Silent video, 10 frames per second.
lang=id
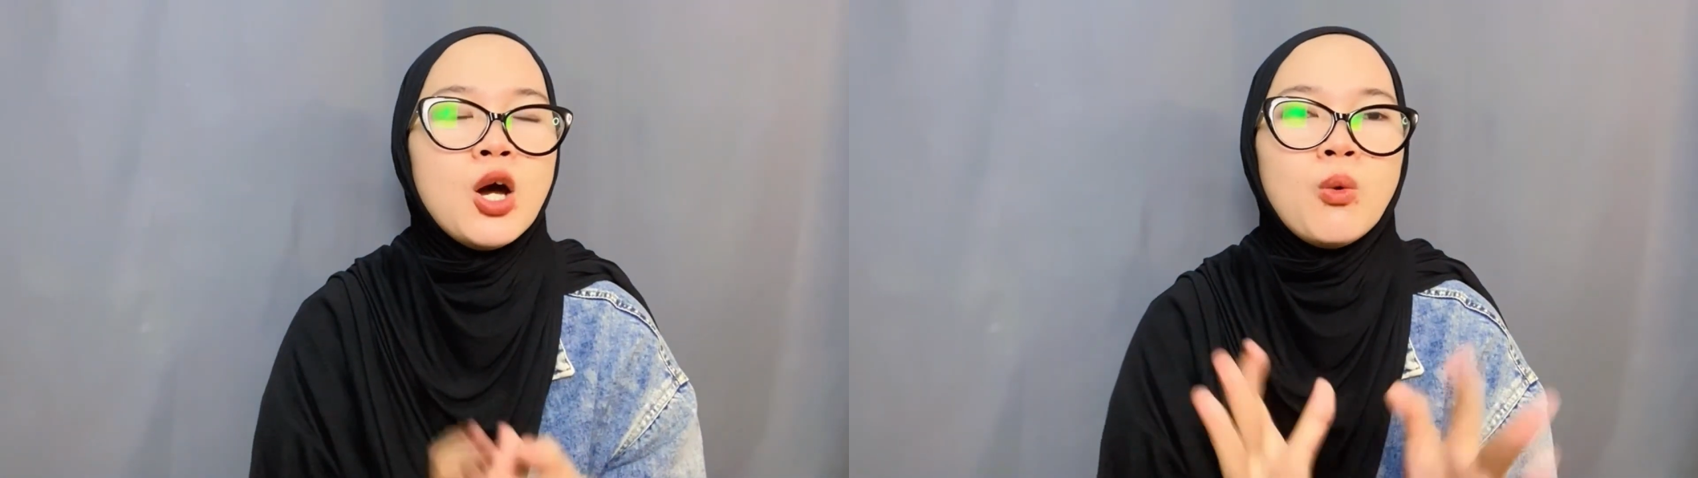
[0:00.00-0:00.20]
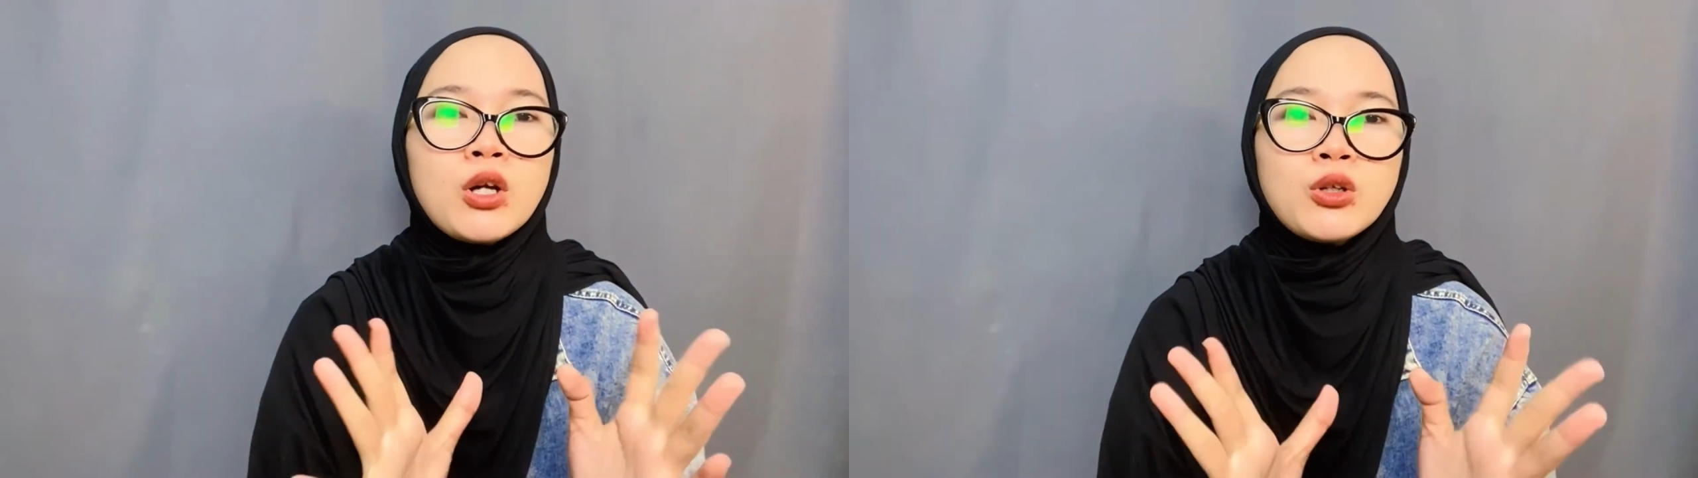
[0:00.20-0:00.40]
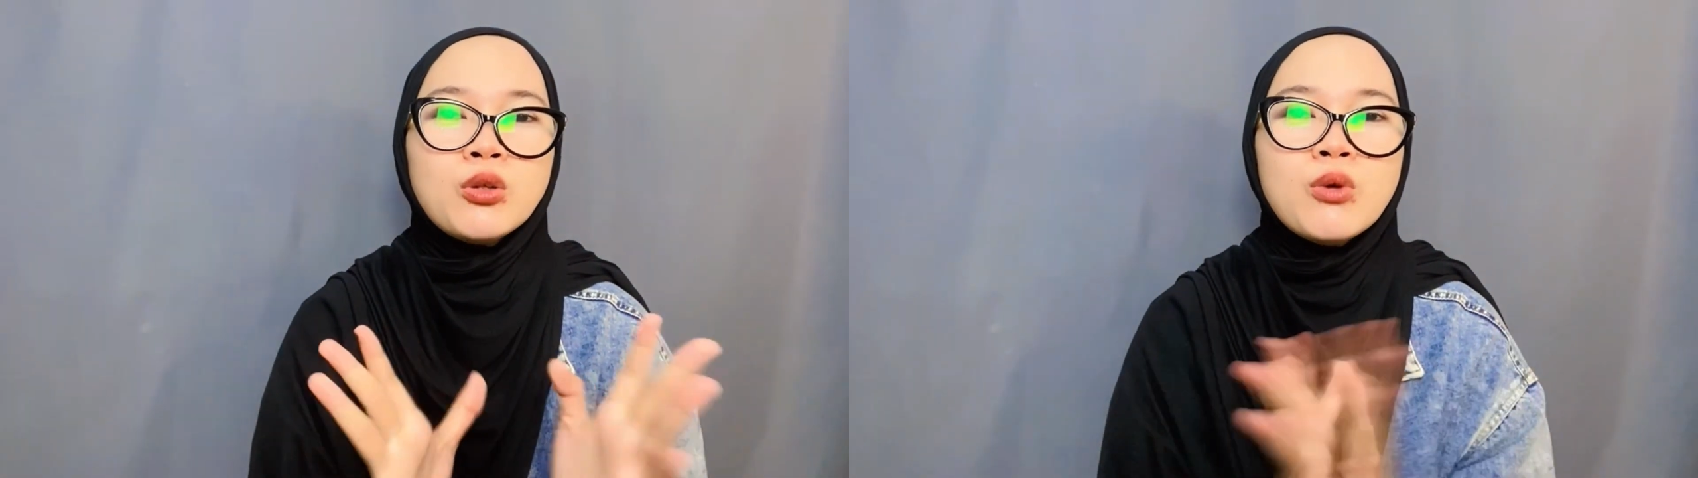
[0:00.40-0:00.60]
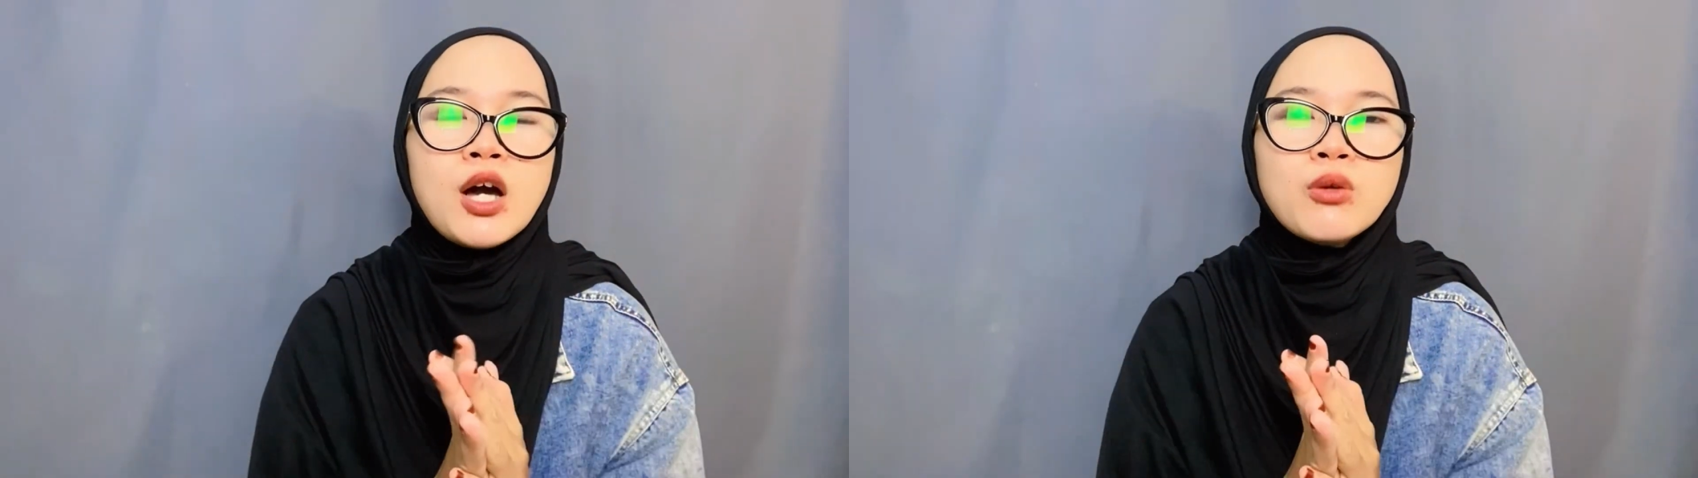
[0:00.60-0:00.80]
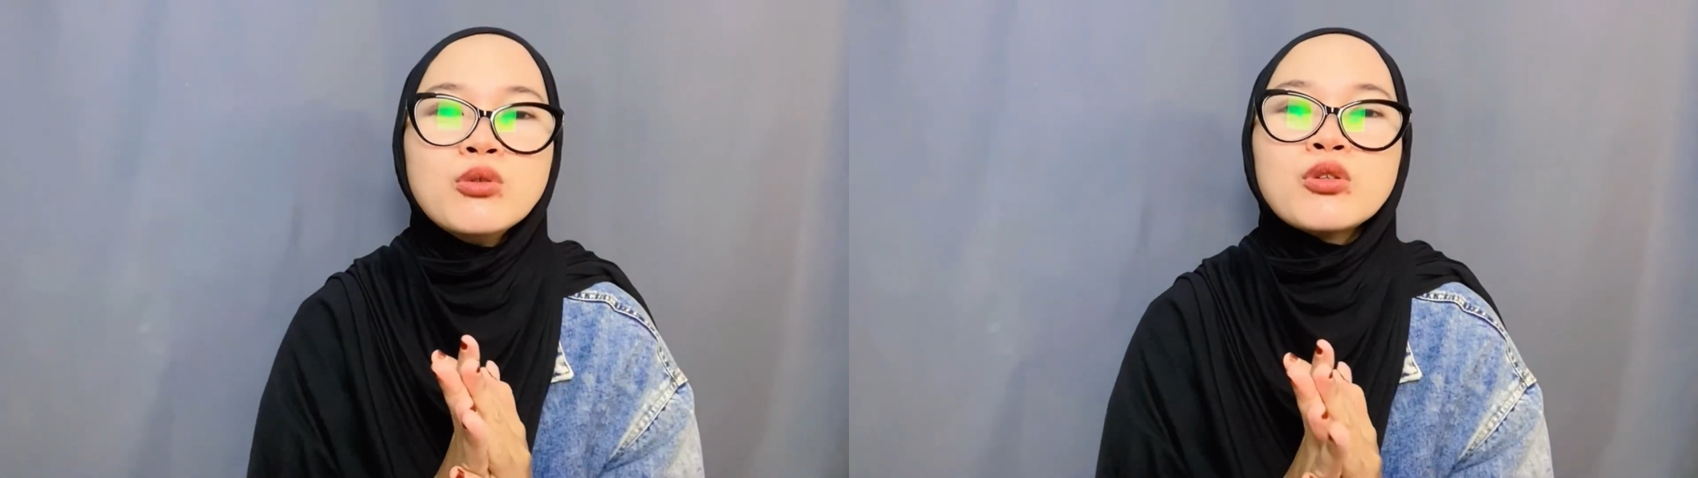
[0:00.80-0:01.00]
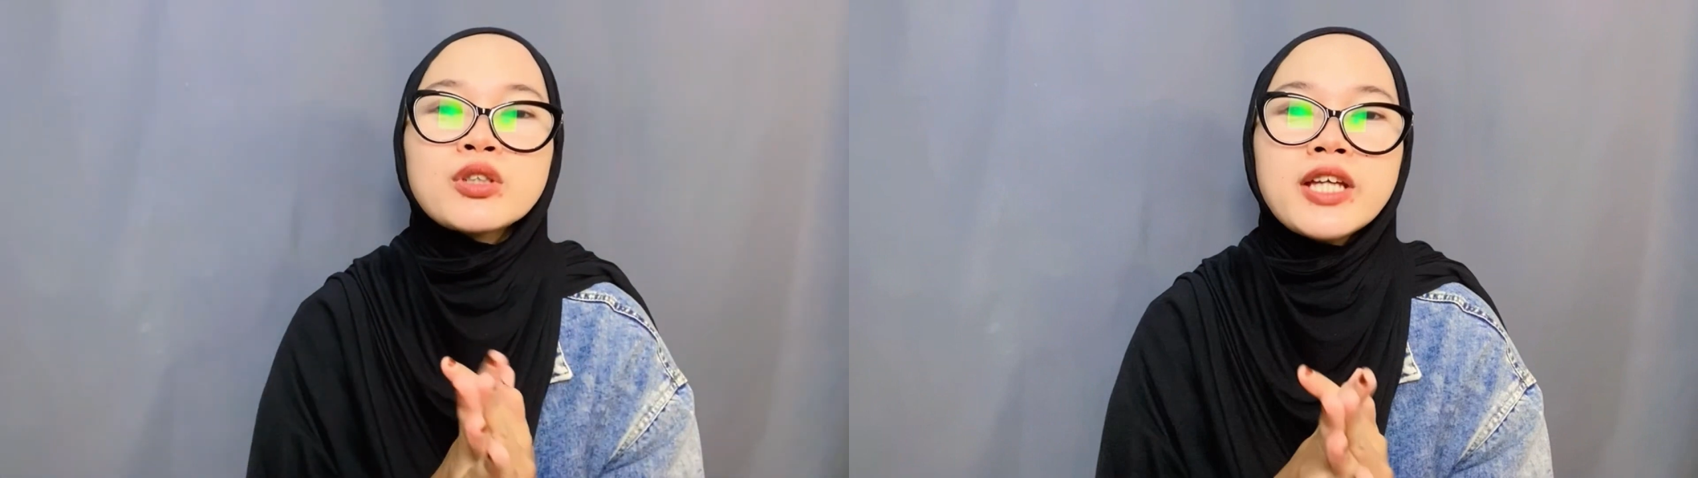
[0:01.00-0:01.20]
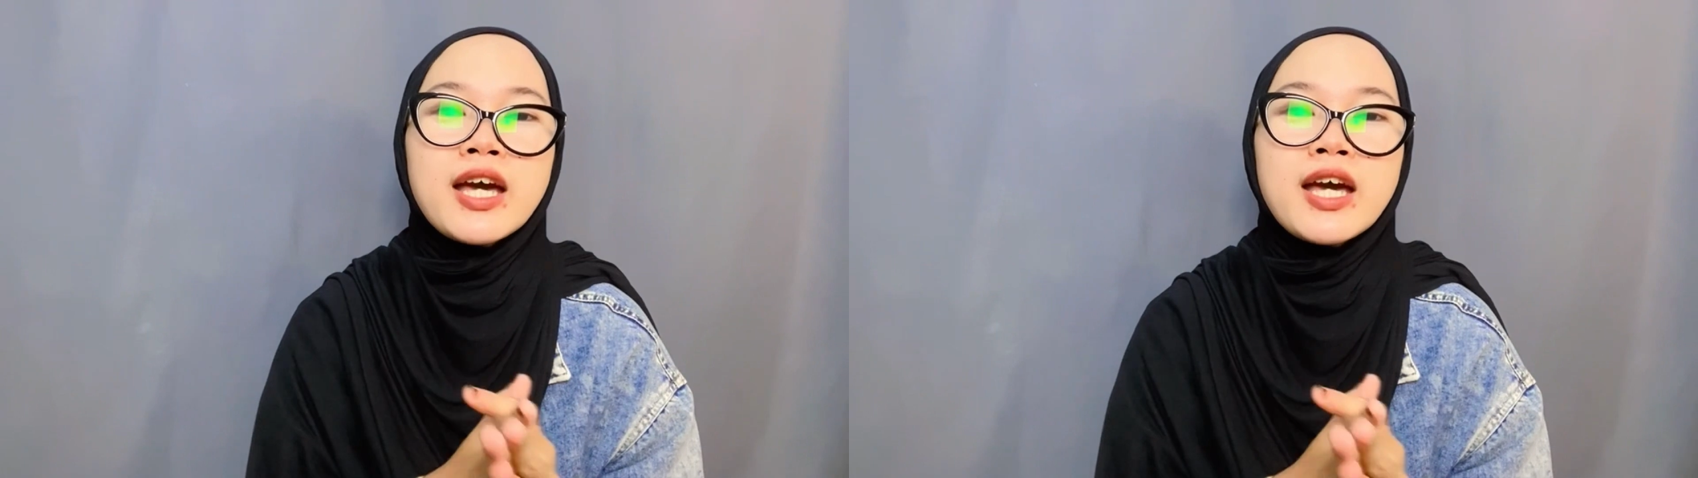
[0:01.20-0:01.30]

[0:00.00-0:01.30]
waktu itu aku ngurusnya